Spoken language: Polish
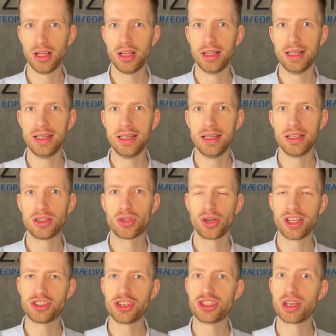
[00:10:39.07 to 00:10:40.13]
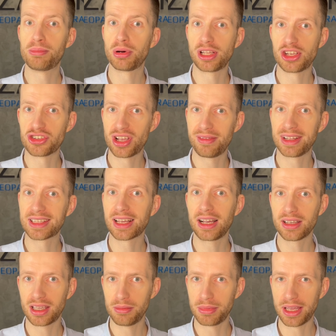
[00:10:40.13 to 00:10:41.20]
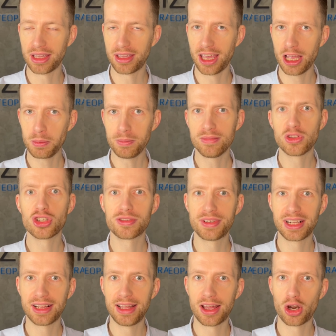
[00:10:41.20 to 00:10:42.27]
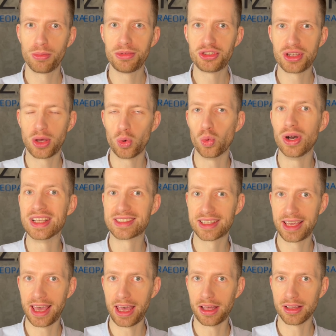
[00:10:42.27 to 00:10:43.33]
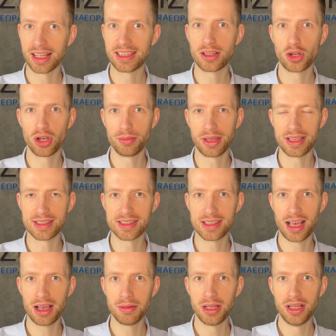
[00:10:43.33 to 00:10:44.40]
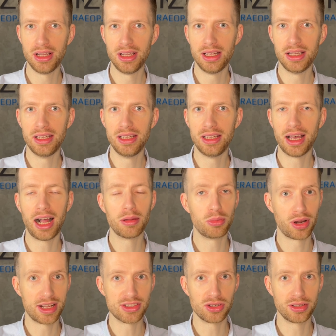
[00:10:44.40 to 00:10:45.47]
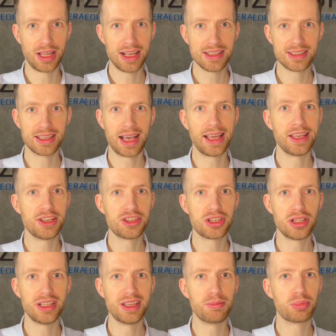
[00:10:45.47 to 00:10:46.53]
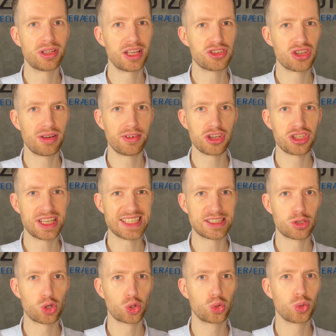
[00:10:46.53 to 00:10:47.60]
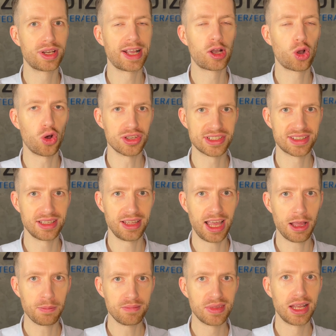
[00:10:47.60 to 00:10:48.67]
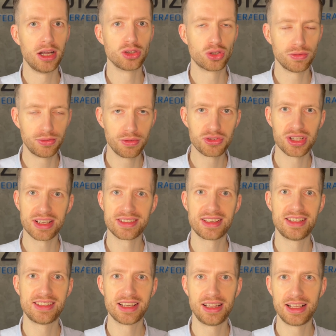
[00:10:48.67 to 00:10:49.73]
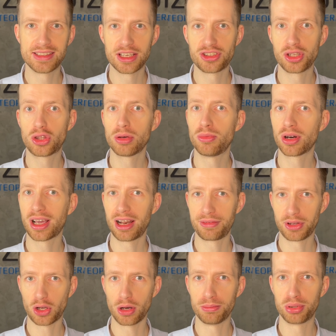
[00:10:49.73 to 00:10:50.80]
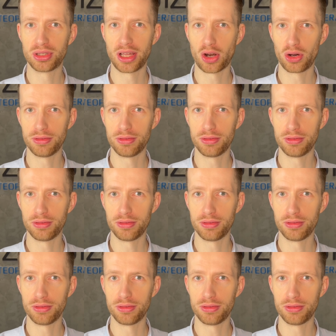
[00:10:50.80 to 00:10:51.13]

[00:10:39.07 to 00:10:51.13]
y, to jeśli się podejrzewa tkanki miękkie, to zwykle robi się USG tego miejsca Y, albo rezonans, a jeśli podejrzewa się struktury kostne, to wówczas zaleca się tomografię komputerową.